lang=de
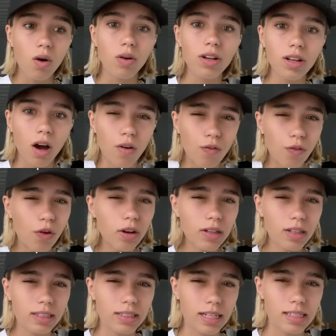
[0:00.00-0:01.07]
Und ich hoffe
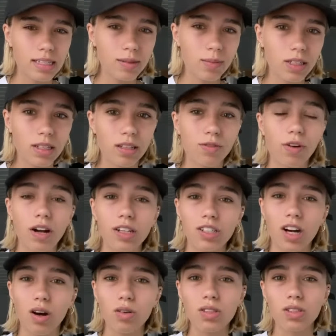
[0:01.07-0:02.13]
wirklich, dass ich mich nicht
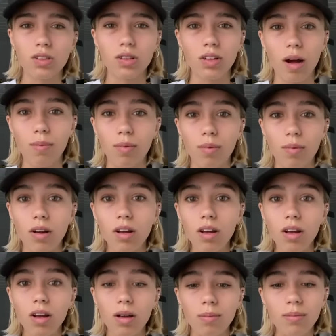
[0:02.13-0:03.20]
falsch ausdrücke. Aber
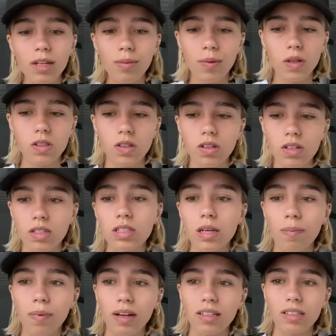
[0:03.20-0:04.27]
mir persönlich
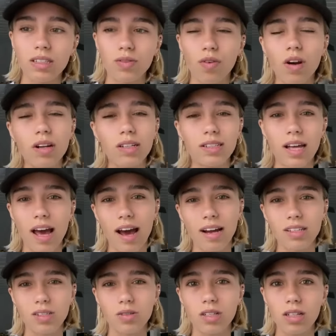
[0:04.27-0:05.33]
zerbricht es voll das
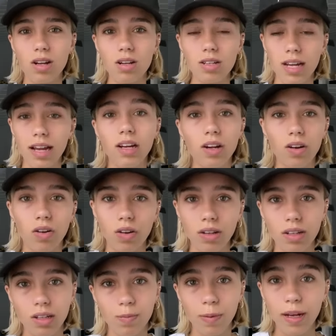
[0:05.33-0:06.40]
Herz und ich denke an
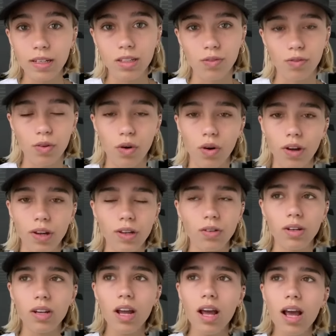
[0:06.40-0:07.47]
euch, ich bete für euch
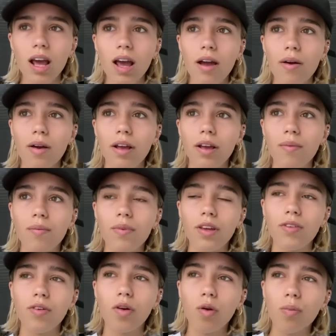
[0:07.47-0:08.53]
und
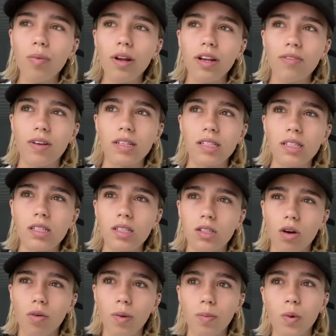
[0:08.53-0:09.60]
ich will unbedingt was in die
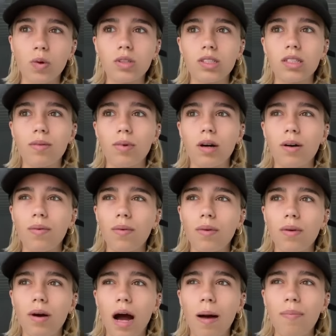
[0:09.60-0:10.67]
Story posten, aber
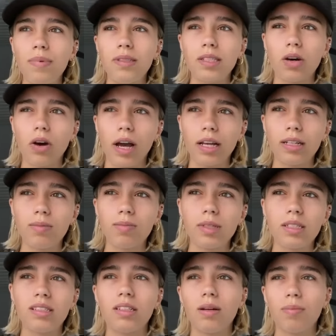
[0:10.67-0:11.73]
habe jetzt auch echt ein
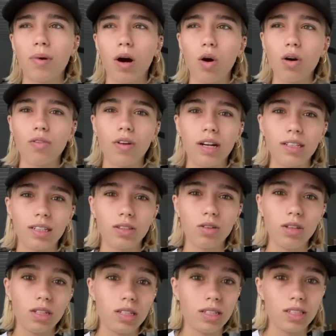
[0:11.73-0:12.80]
bisschen gebraucht, weil ich
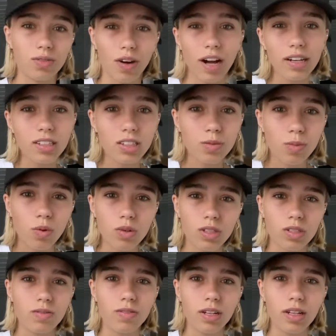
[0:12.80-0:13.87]
natürlich nichts Falsches
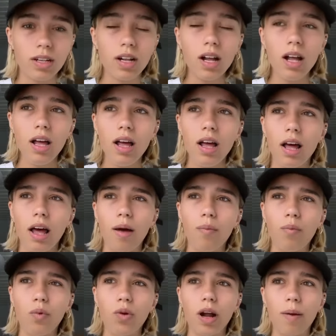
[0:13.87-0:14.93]
posten will
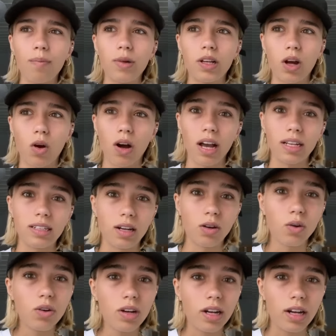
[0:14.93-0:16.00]
ähm, und habe mich auch echt
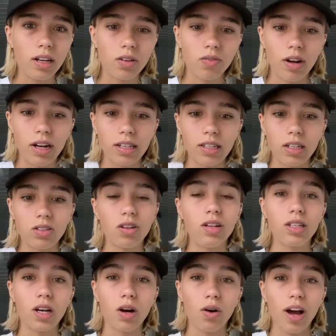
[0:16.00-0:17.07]
erkundigt, weil ich
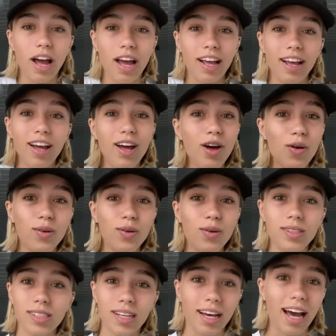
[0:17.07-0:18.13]
natürlich auch, hey,
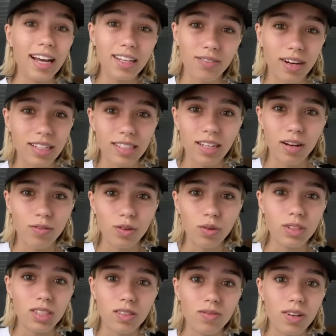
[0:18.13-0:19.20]
unsere Reichweite dafür
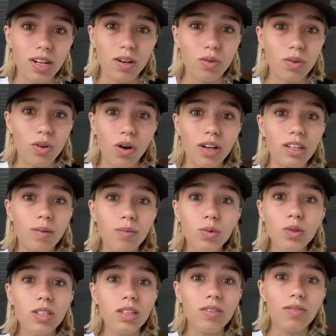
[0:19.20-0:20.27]
nutzen will und euch
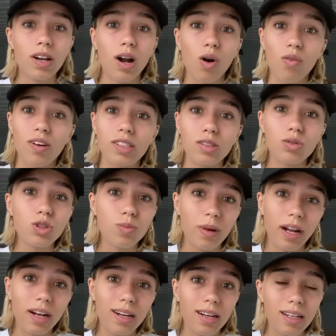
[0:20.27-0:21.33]
ermutigen will, auch was zu
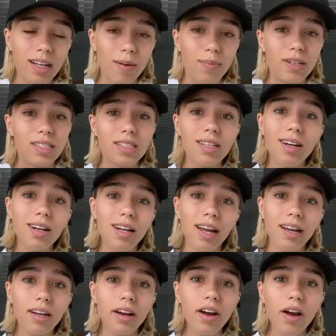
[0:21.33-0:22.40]
spenden. Ich habe jetzt hier einen
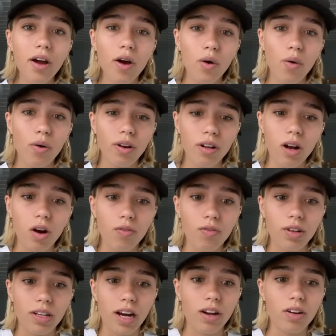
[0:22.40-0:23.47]
Link und ich
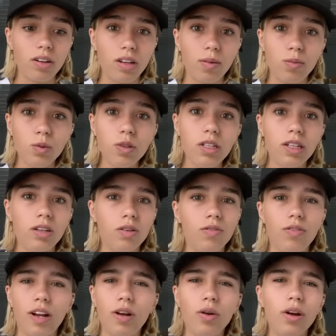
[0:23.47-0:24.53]
hoffe, ich kann euch ermutigen.
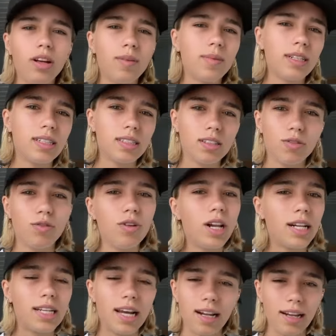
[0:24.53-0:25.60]
Und wenn irgendjemand das
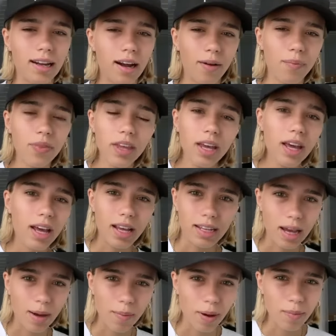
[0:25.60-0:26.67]
Gefühl hat, hey Lena,
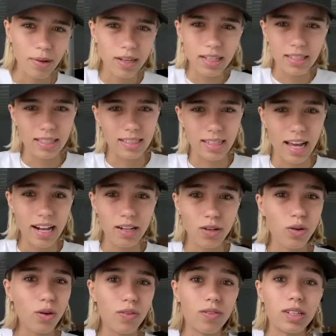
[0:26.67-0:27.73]
ich habe aber nicht das Geld,
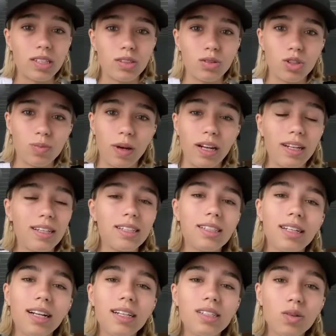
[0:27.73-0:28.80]
irgendwas zu spenden.
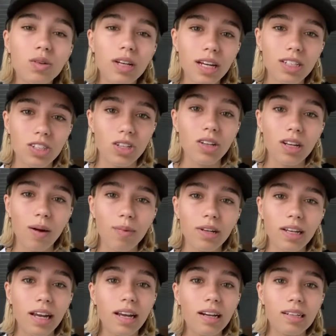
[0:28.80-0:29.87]
Es klingt so kitschig, aber
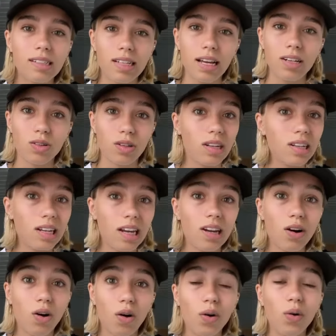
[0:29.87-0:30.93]
jeder Cent oder
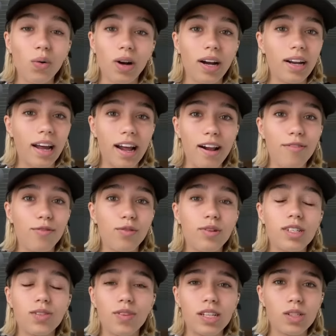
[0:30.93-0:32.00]
jeder Euro kann helfen.
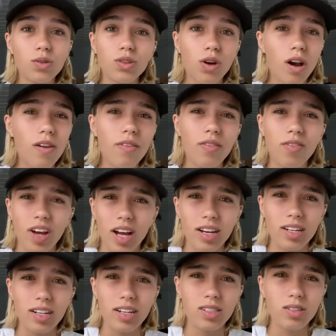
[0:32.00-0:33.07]
Und es wäre so toll, wenn wir
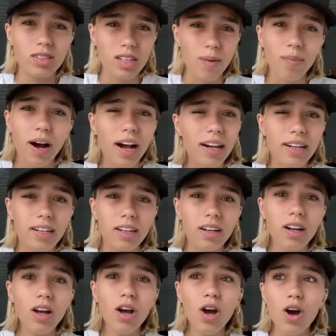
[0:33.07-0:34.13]

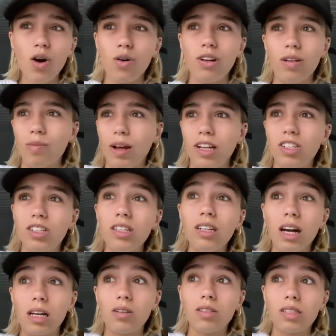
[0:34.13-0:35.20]
zusammenhalten und den Menschen, die
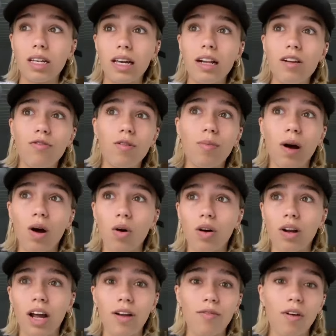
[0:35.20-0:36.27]
gerade unsere Hilfe
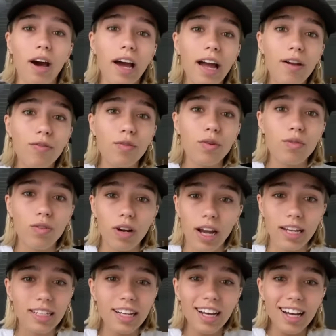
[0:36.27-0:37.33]
brauchen, einfach helfen und
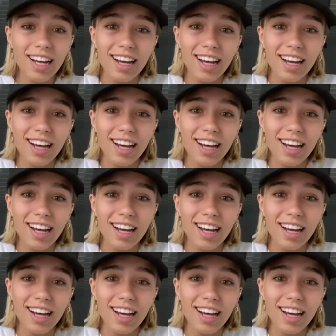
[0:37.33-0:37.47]
vielleicht